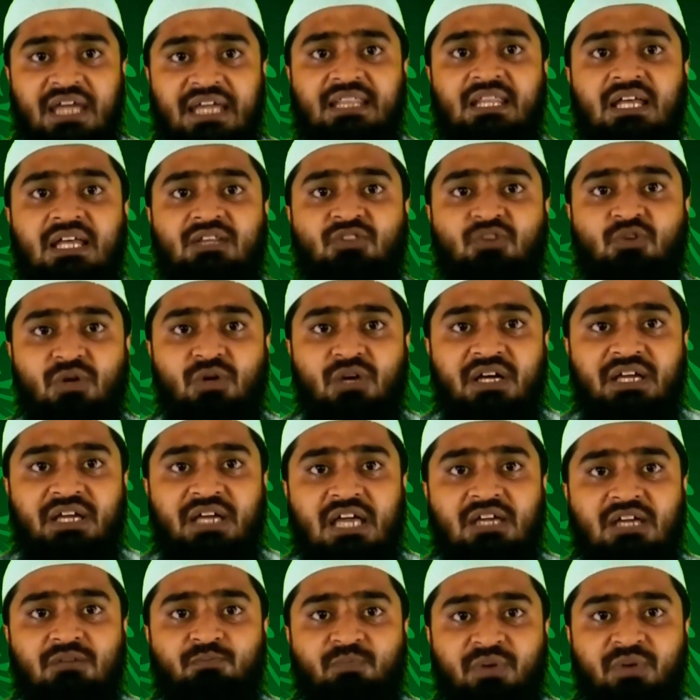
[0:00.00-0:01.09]
இந்த
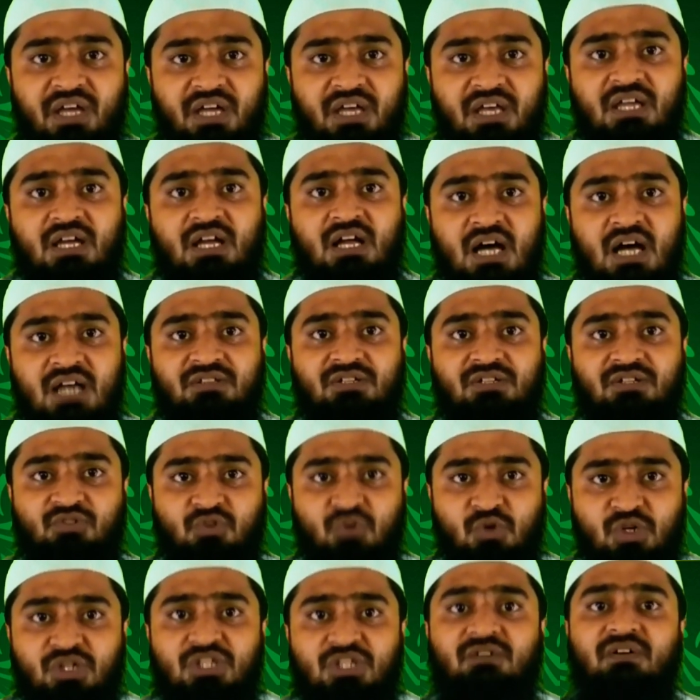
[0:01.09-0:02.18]
தொழுகையை பேணி காத்து
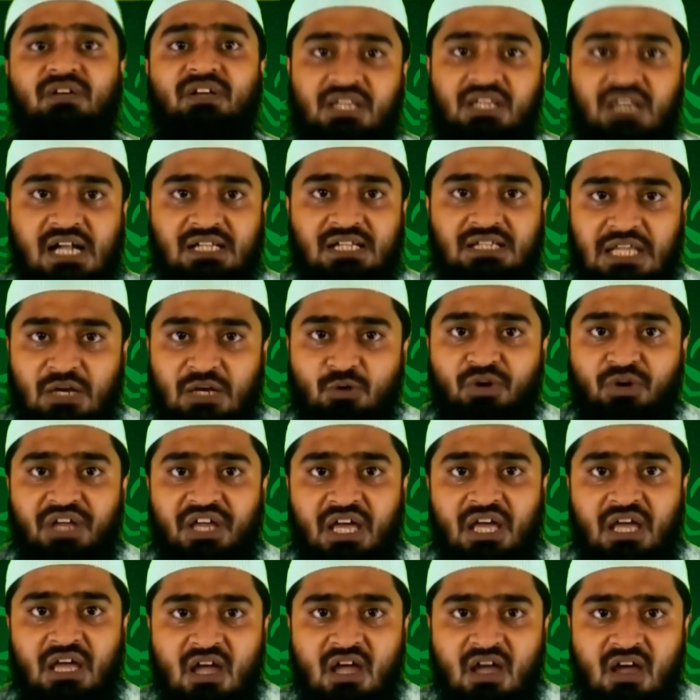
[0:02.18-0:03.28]
தொழுது வந்தால்
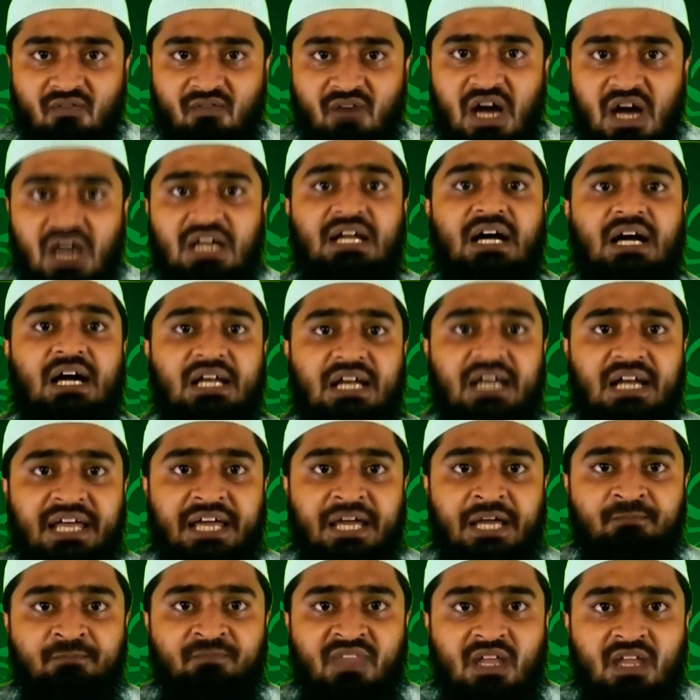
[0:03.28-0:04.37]
தன்னுடைய வாழ்நாளிலே